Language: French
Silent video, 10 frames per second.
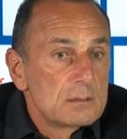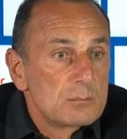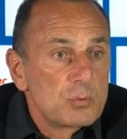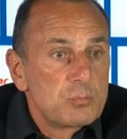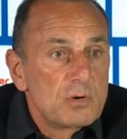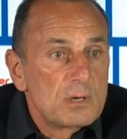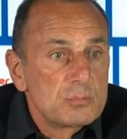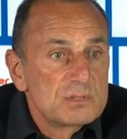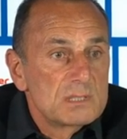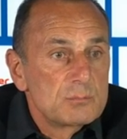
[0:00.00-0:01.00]
pour pouvoir
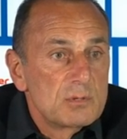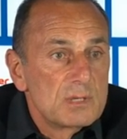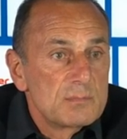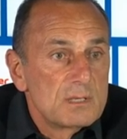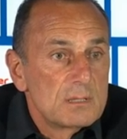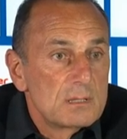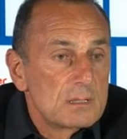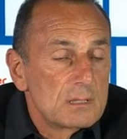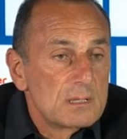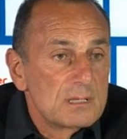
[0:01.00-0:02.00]
poser des problèmes
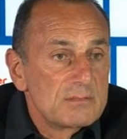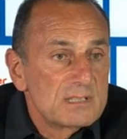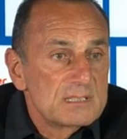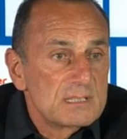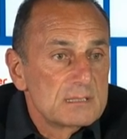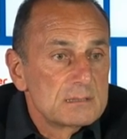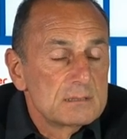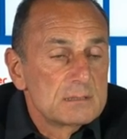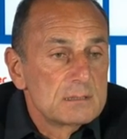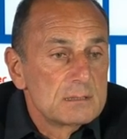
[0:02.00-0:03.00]
à, l'adversaire,
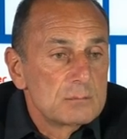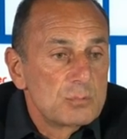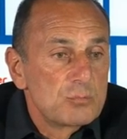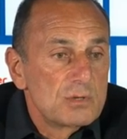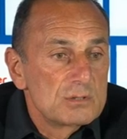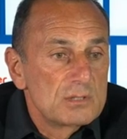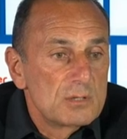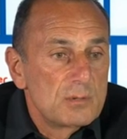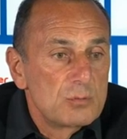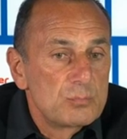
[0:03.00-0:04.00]
pour pouvoir tenir
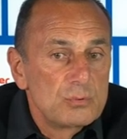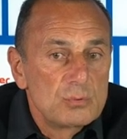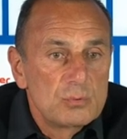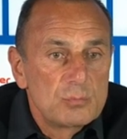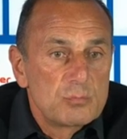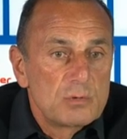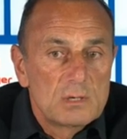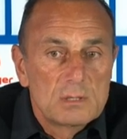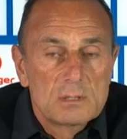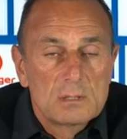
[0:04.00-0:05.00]
le ballon plus haut, pour
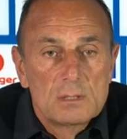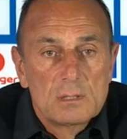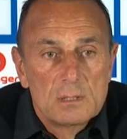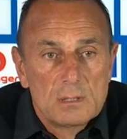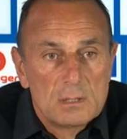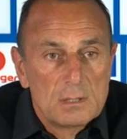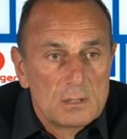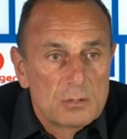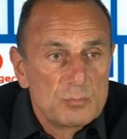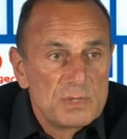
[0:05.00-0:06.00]
pouvoir
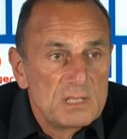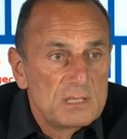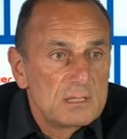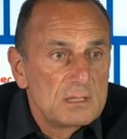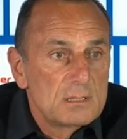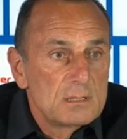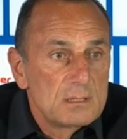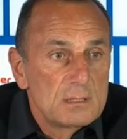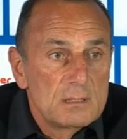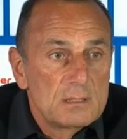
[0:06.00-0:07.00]
combiner
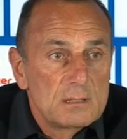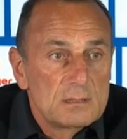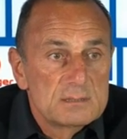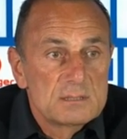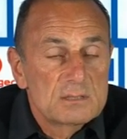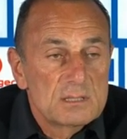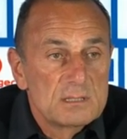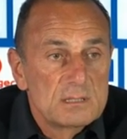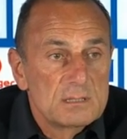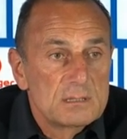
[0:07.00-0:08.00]
et, et c'est se
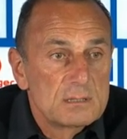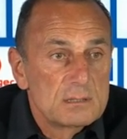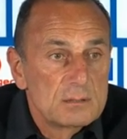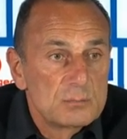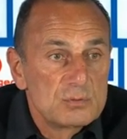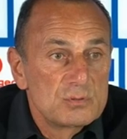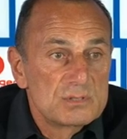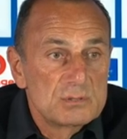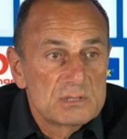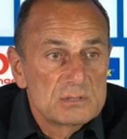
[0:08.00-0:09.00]
créer plus de
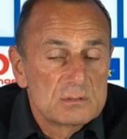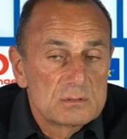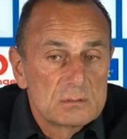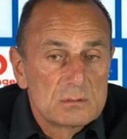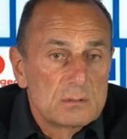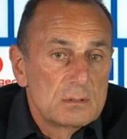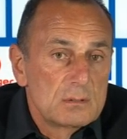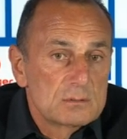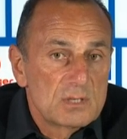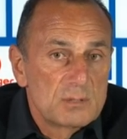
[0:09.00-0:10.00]
situations.
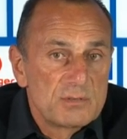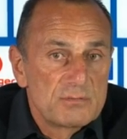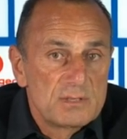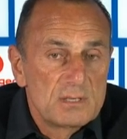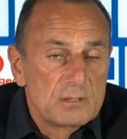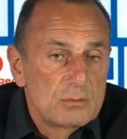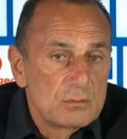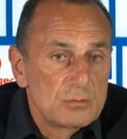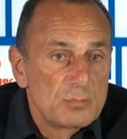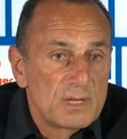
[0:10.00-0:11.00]
Ce qu'on a bien fait, il y
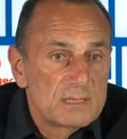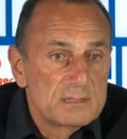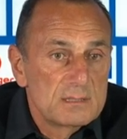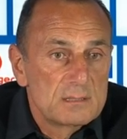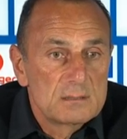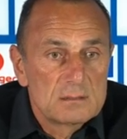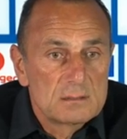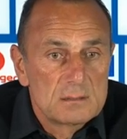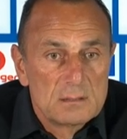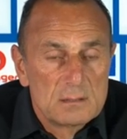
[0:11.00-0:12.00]
coups de bien arrêtés.
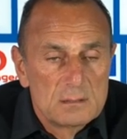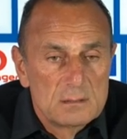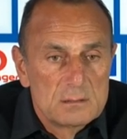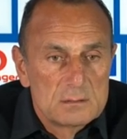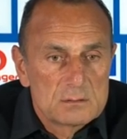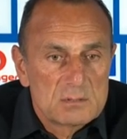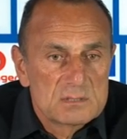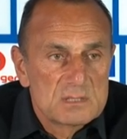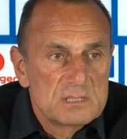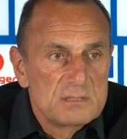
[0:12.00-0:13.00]
je crois que
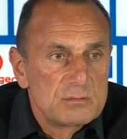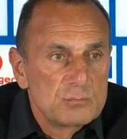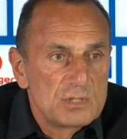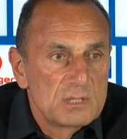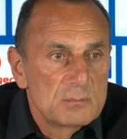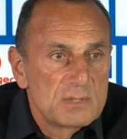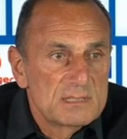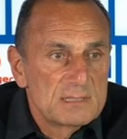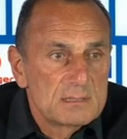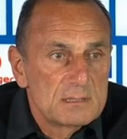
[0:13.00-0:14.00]
c'est Steve Mounier qui met la
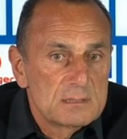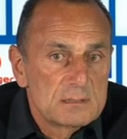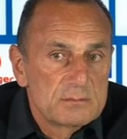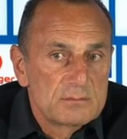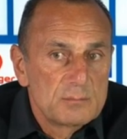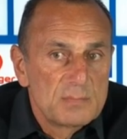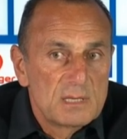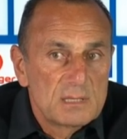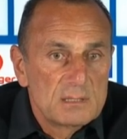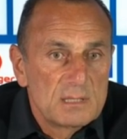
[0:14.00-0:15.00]
tête. Hein. Il fait un
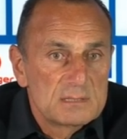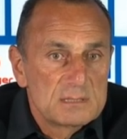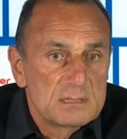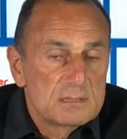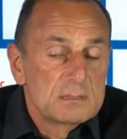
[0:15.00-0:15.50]
balaré arrêt, le gardien.